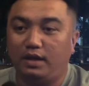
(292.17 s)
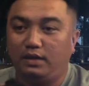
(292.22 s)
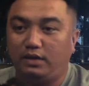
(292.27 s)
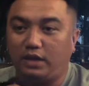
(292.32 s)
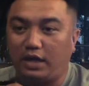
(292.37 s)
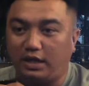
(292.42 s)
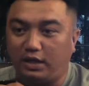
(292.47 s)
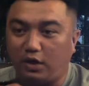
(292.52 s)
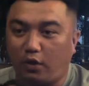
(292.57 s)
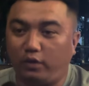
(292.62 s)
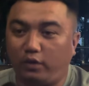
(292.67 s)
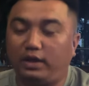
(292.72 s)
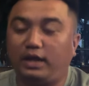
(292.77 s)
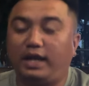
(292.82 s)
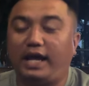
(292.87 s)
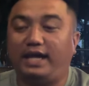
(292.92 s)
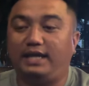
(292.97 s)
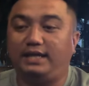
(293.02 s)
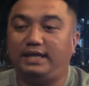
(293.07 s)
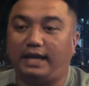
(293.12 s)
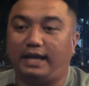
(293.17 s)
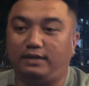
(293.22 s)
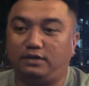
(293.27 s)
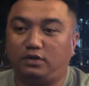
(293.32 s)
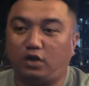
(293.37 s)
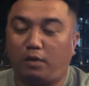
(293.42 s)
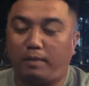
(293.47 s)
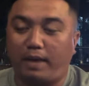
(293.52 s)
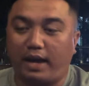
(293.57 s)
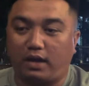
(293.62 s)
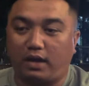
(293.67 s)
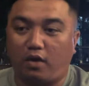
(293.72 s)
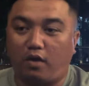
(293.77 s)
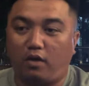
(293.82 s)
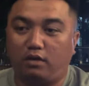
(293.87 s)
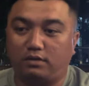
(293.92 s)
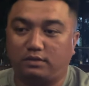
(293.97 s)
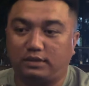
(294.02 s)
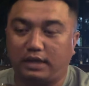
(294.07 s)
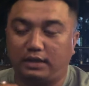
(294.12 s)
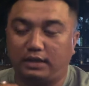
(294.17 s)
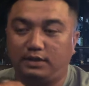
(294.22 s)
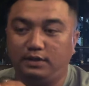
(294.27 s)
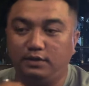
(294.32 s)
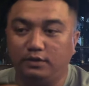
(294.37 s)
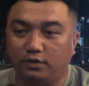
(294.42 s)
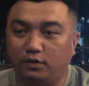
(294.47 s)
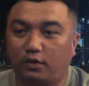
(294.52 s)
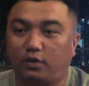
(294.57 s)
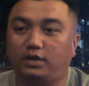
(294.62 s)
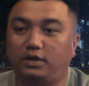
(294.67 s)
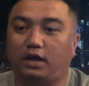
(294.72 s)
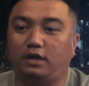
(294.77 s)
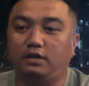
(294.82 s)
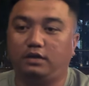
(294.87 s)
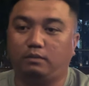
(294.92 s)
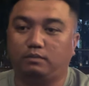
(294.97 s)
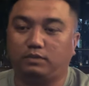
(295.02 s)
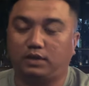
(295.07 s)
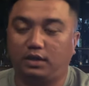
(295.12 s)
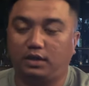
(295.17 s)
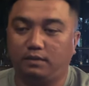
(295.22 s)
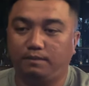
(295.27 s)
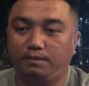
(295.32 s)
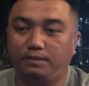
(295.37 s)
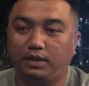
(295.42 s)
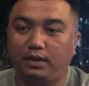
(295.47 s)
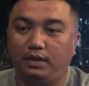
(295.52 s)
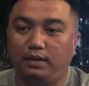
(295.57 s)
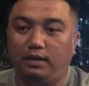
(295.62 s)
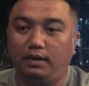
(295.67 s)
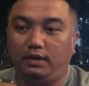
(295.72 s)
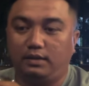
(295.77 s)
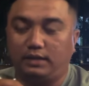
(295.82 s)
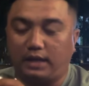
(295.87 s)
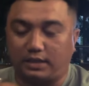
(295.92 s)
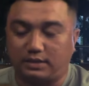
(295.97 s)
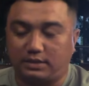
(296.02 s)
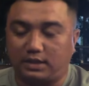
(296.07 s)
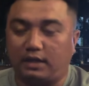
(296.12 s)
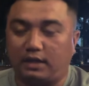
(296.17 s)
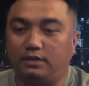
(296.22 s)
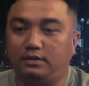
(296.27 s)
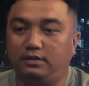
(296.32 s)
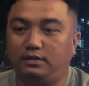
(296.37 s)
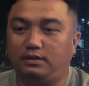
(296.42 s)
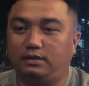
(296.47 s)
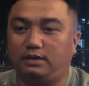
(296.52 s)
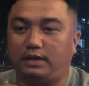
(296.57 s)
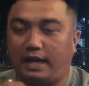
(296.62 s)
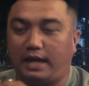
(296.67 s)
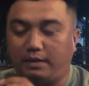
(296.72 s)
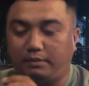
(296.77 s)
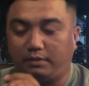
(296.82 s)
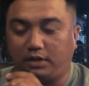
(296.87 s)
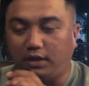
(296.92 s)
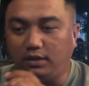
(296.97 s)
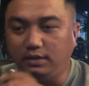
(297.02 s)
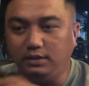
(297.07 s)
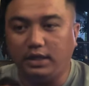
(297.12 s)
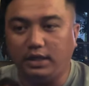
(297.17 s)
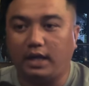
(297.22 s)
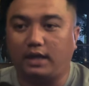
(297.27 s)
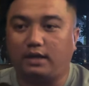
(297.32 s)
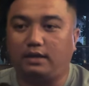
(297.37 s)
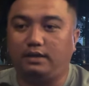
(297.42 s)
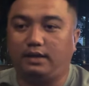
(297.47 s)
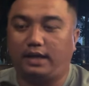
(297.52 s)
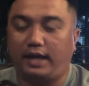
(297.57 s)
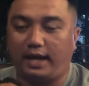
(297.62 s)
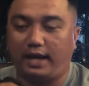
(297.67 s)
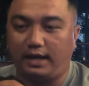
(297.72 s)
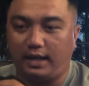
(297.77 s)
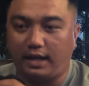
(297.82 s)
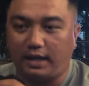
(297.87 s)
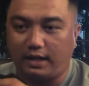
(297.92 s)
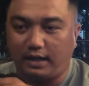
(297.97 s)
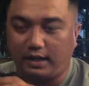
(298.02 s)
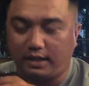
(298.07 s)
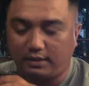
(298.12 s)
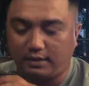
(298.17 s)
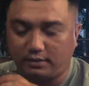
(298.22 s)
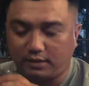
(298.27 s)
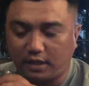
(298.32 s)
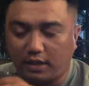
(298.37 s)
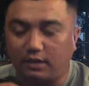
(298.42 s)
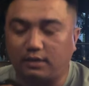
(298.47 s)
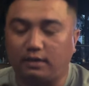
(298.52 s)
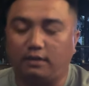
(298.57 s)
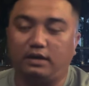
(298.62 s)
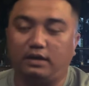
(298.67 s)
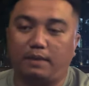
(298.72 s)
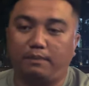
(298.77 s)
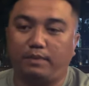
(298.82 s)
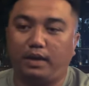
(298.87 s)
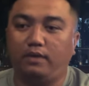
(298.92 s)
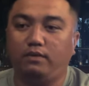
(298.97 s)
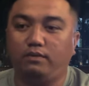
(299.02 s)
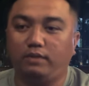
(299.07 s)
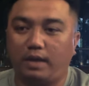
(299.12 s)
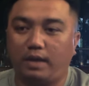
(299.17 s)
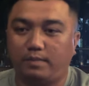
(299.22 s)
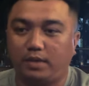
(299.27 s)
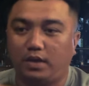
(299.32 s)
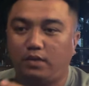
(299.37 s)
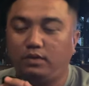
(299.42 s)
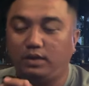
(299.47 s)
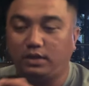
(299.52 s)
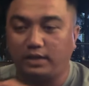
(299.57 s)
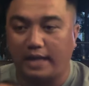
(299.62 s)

thì nói ở đây dành cho bà con ta chưa có vững lòng tin thật sự là cứ việc nghe là à, tin tưởng em hiếu em hiếu người